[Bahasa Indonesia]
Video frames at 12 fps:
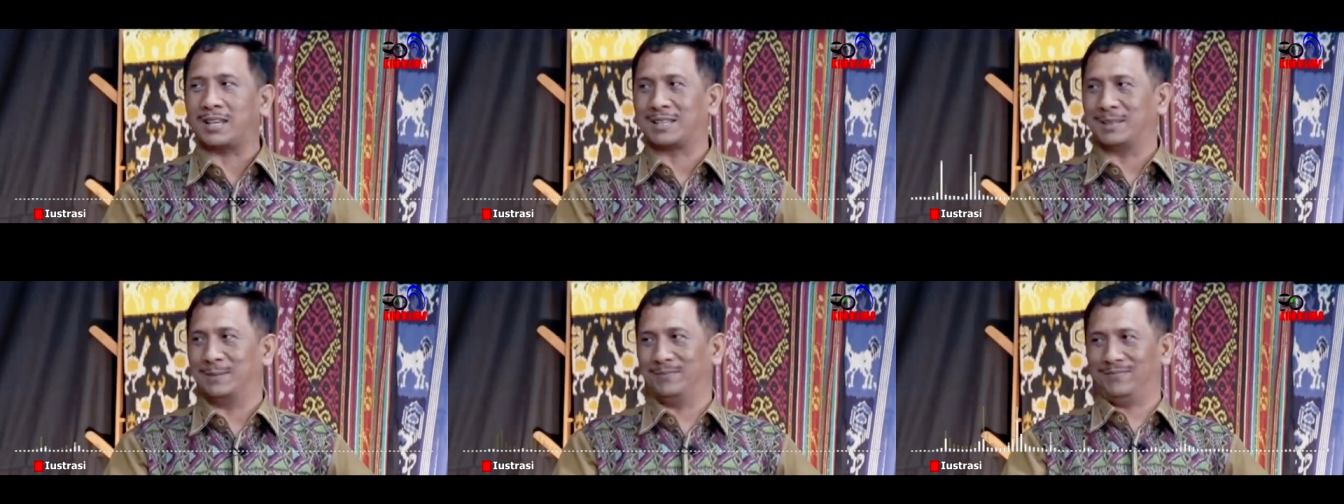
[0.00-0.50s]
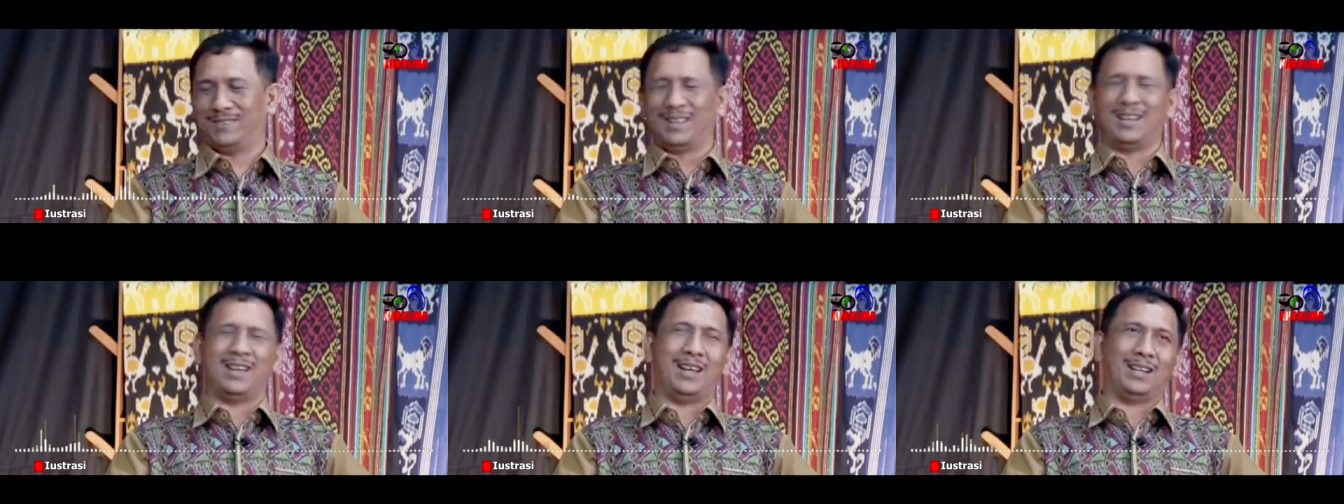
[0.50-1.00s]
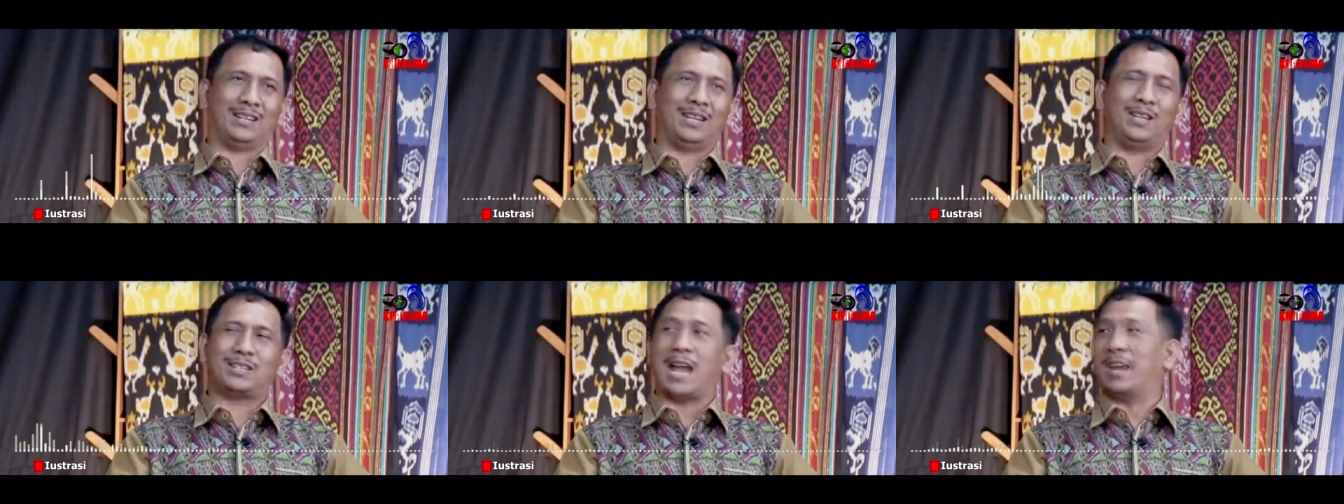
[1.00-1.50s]
Ucap Igede
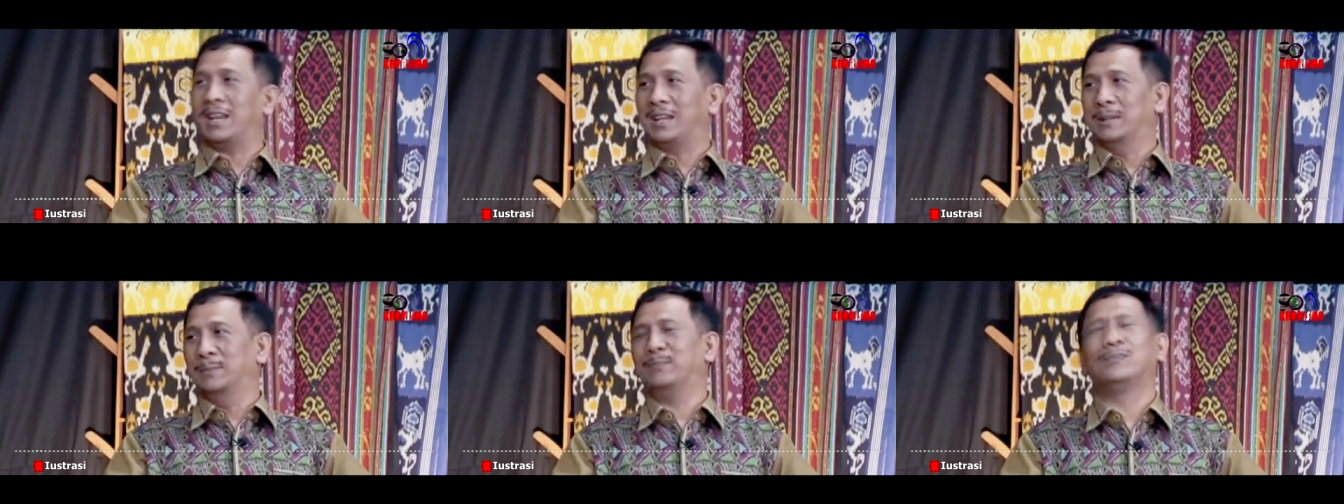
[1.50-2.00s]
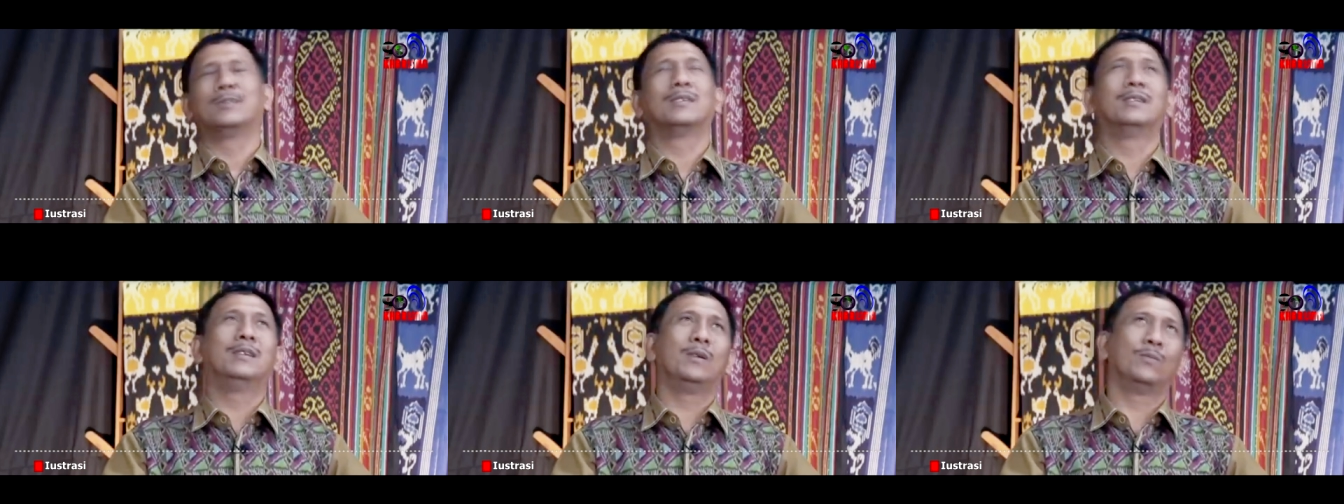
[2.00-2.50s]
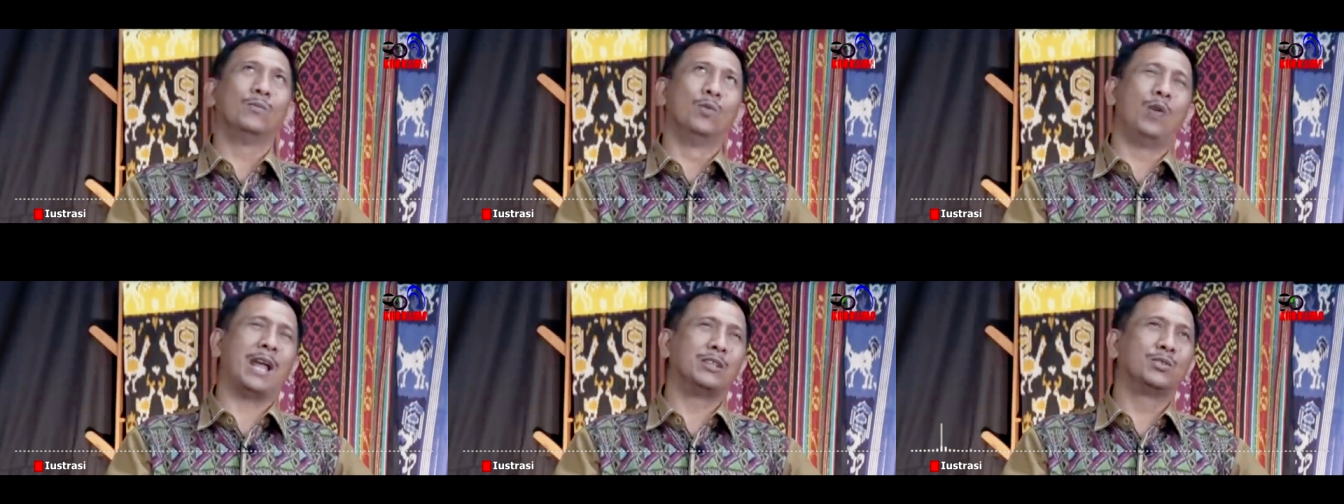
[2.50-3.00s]
Pasek.
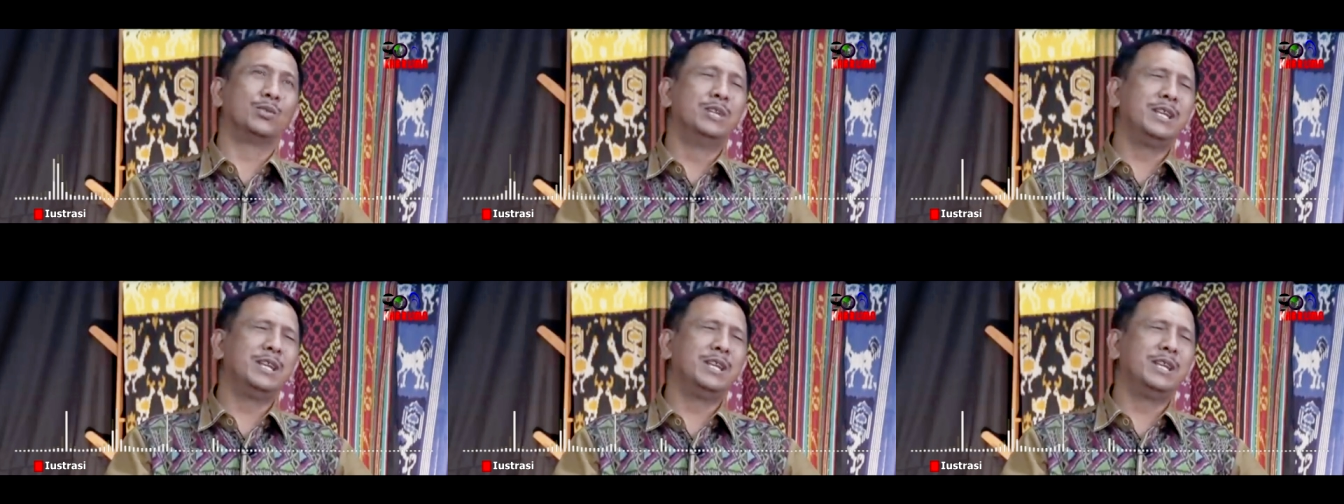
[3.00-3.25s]
Dia